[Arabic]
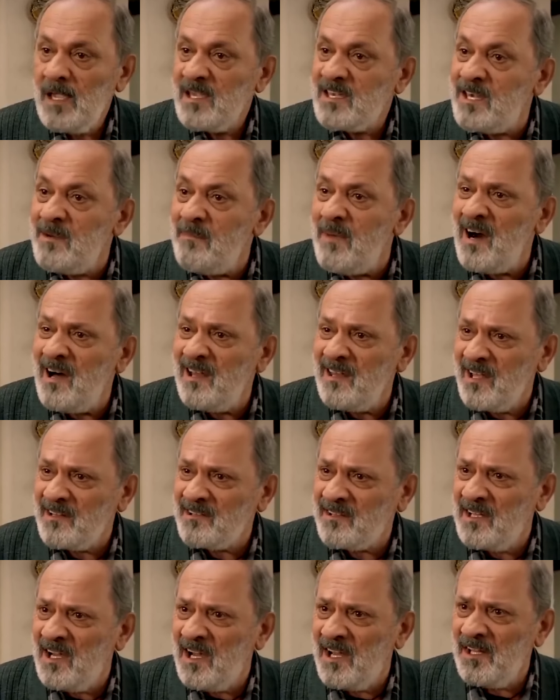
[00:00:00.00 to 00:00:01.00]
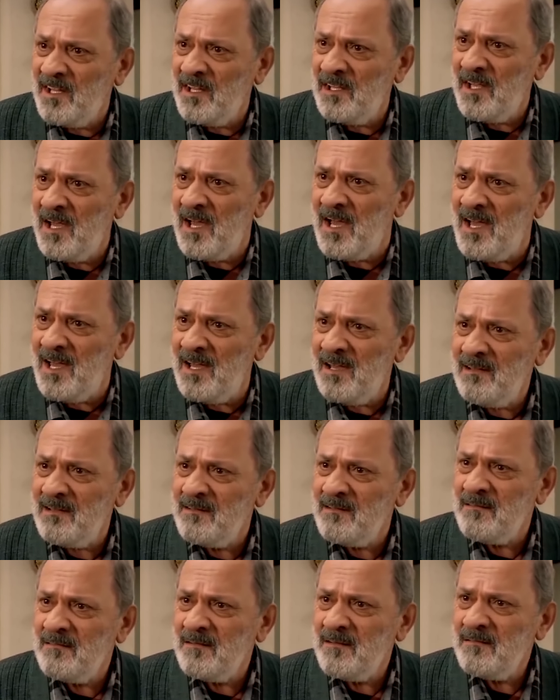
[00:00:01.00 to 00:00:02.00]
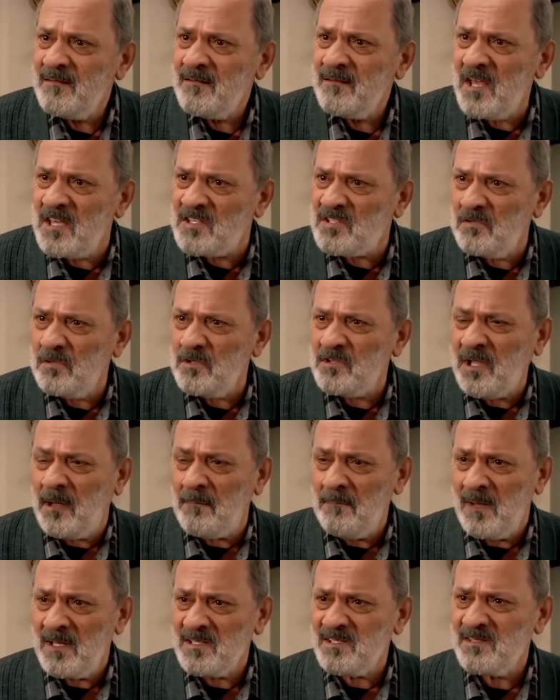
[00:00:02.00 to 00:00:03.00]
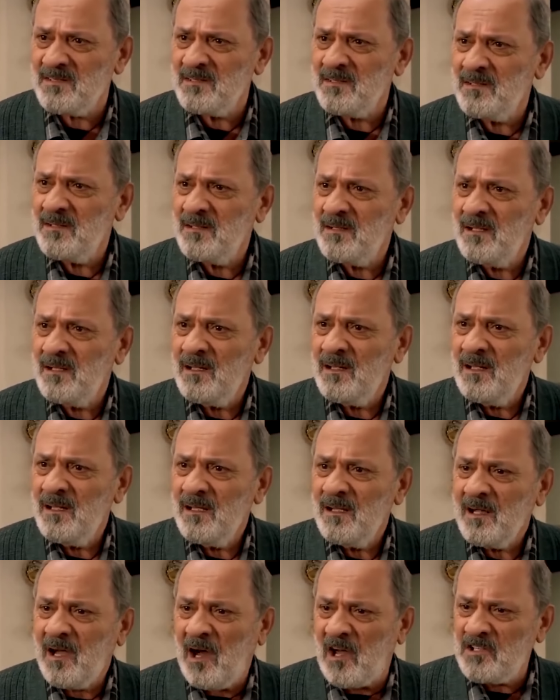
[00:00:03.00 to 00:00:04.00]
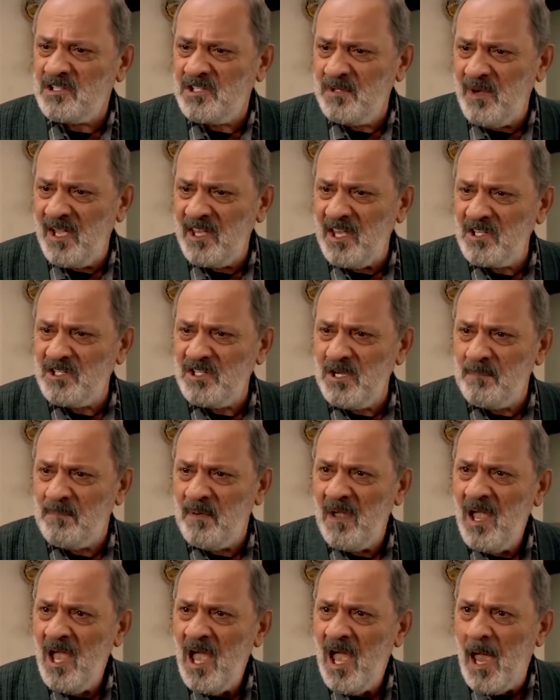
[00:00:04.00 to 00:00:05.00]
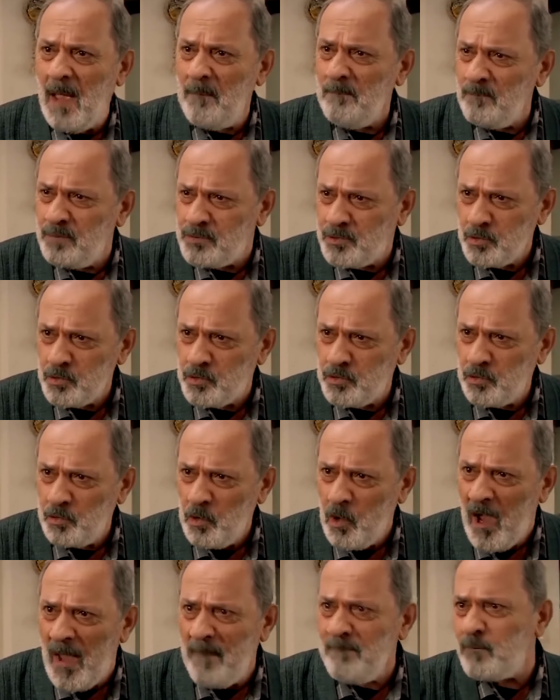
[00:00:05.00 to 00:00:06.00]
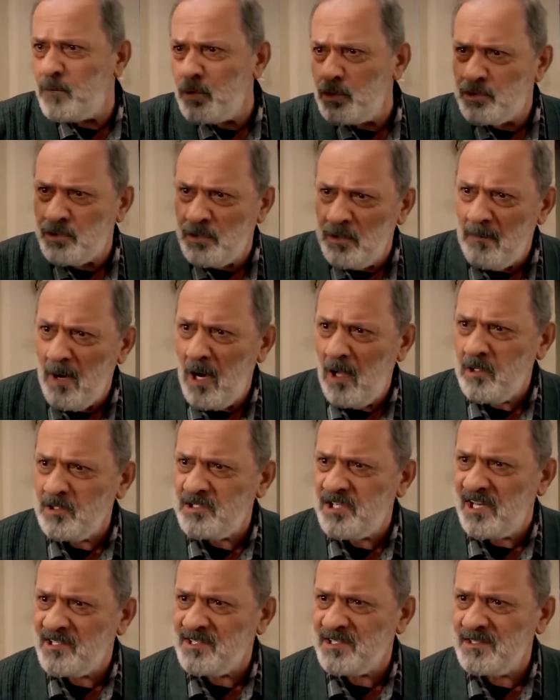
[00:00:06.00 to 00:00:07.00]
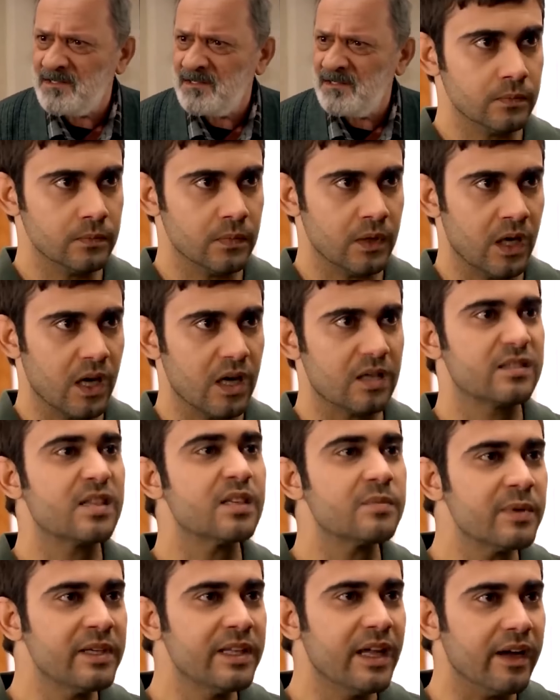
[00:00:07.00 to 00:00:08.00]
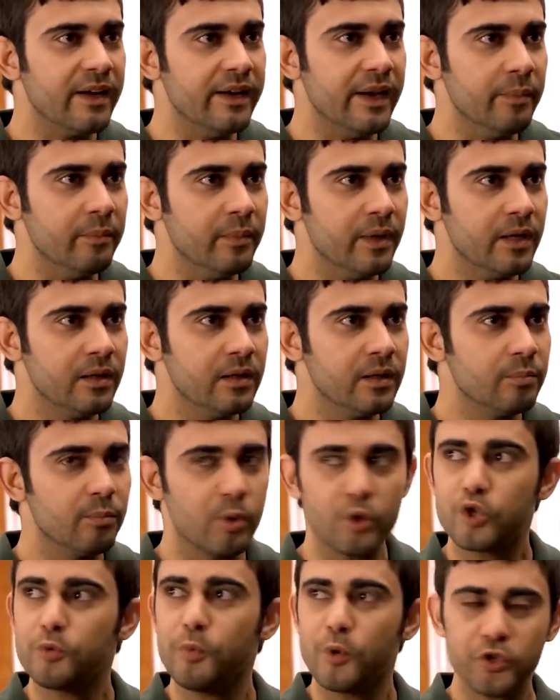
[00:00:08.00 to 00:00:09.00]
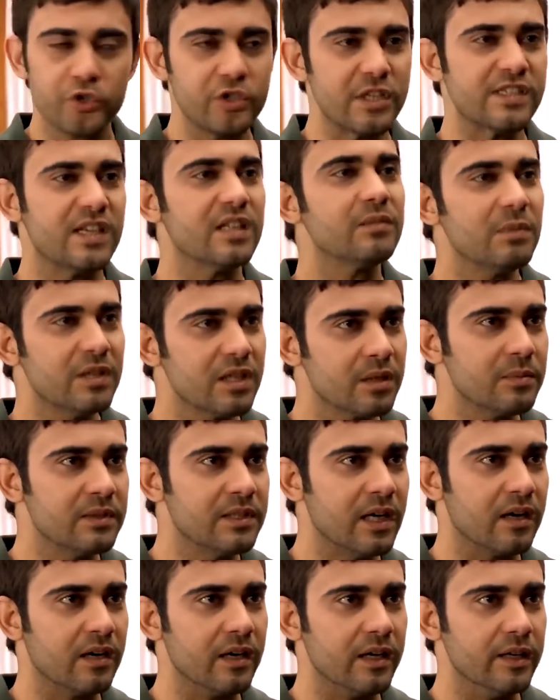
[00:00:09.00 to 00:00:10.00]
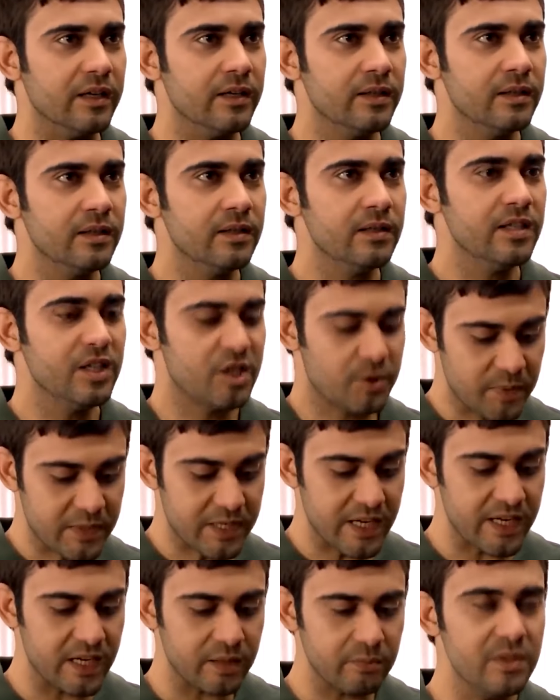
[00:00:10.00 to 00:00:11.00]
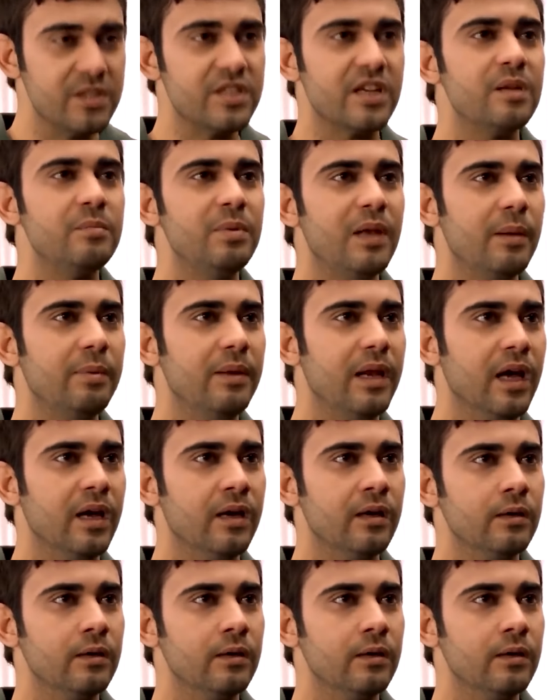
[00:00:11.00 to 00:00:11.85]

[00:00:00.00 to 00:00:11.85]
مين اللي بكاها لأمك ولا؟ تضرب شو قليل الحياة أنت واقف قدامي وفوق ما أنا غلطان شحاد ومشارط طيب أمي غلطانة؟ يعني نحن ما بعنا الأرض على الفاضي وبنعرف إنه حقها ما بكفي